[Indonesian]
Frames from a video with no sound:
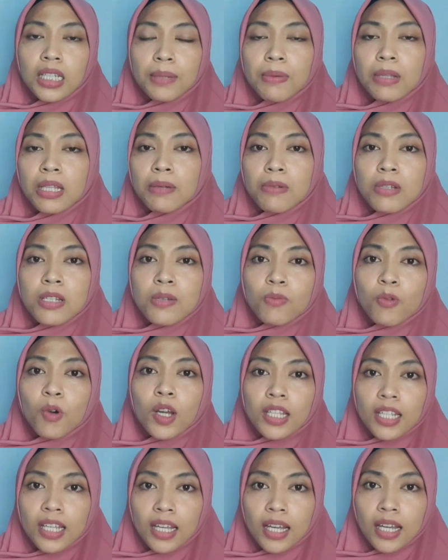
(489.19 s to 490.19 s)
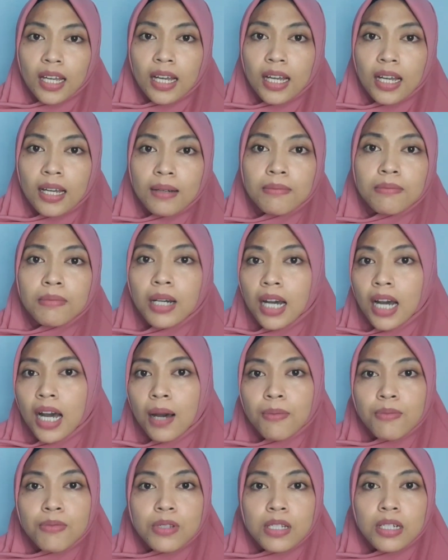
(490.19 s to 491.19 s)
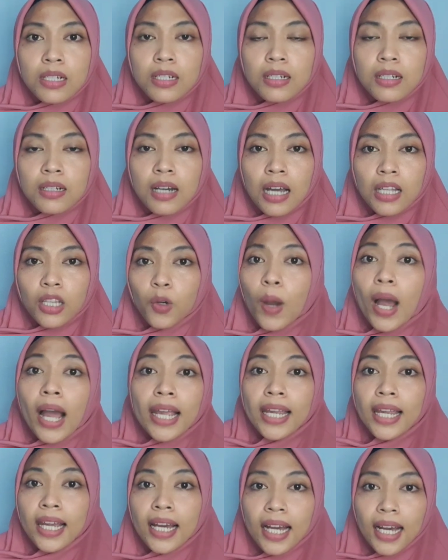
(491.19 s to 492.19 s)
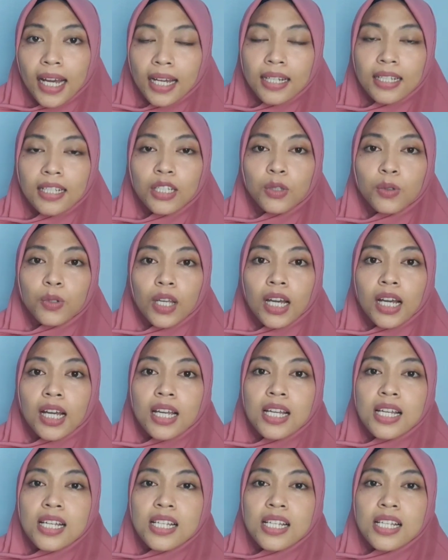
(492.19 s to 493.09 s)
teman-teman semuanya, Mams eh, atau ayah gitu ya,